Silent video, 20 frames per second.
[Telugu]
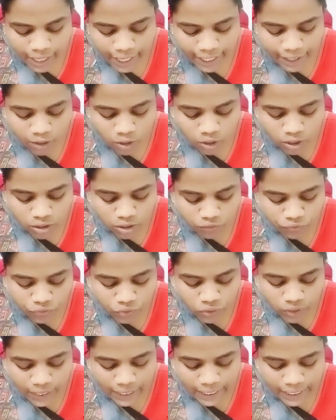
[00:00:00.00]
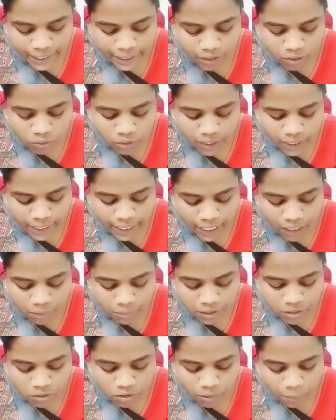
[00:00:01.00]
అండ్ ఆన్ ద ఫ్లోర్ అట్లాగే కొన్ని నేల
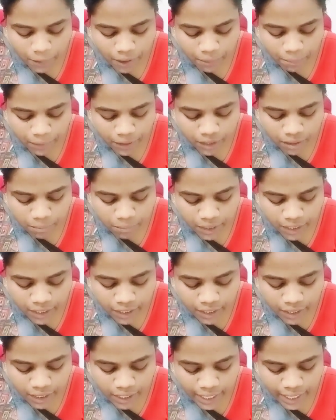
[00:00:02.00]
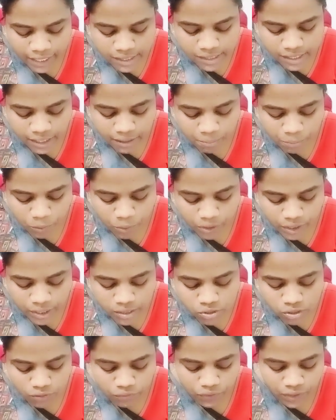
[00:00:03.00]
మీద కూడా పడిపోయినాయి మేరీ రియలైజ్ ద
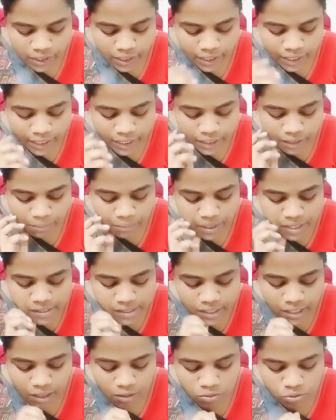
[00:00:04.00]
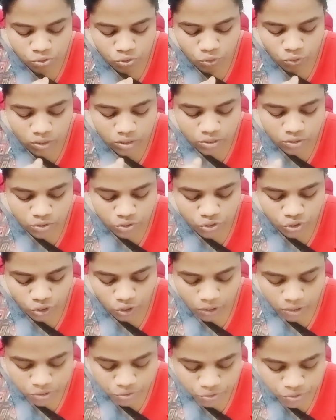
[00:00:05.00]
ఇంపార్టెన్స్ ఆఫ్ లెర్నింగ్ ద బేసిక్ హౌస్ హోల్డ్
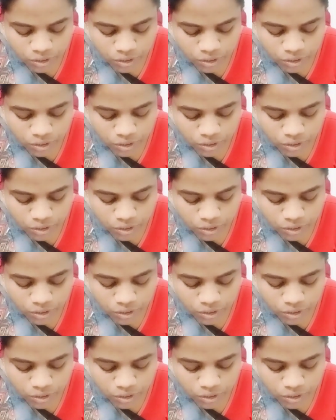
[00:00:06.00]
చార్స్